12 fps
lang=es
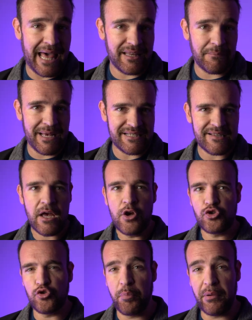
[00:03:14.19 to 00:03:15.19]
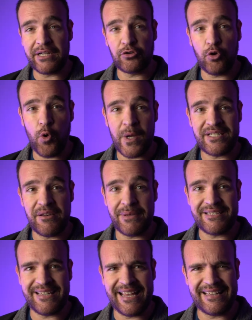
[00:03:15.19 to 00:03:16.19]
Además, su puerto
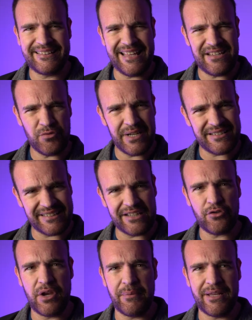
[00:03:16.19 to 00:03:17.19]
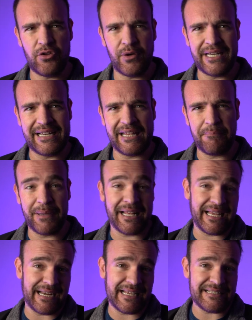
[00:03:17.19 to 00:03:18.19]
USB-C es un extraño híbrido en el que
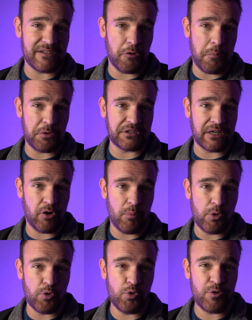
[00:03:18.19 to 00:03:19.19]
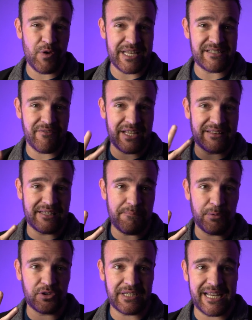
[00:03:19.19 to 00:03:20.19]
para carga se comporta como un USB
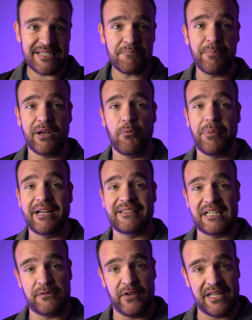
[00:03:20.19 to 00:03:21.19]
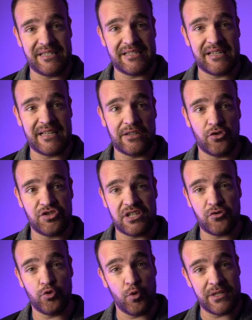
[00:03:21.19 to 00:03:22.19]
tipo 3, pero para transferencias de datos
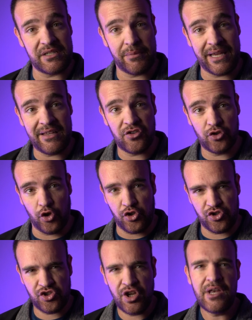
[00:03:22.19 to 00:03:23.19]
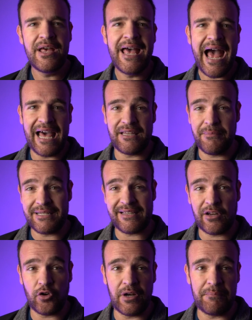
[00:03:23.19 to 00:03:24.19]
es un USB 2. Además
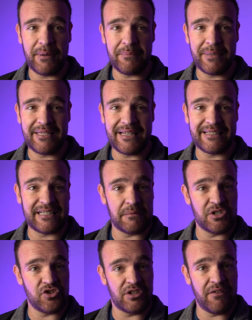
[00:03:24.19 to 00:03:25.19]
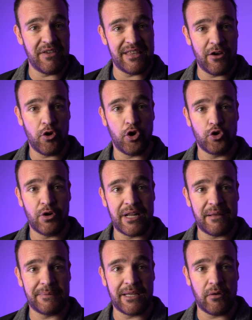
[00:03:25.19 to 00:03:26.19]
de que no le permite la transmisión de video con un
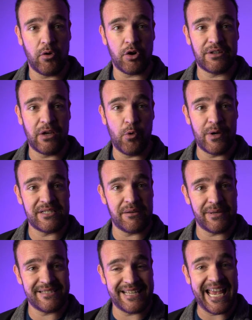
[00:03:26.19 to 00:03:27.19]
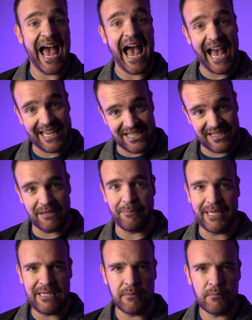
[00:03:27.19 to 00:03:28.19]
adaptador de USB-C a
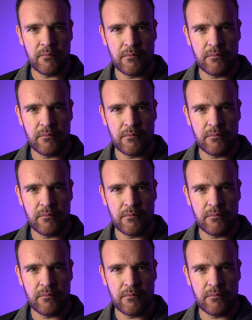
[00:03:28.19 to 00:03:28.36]
HDMI.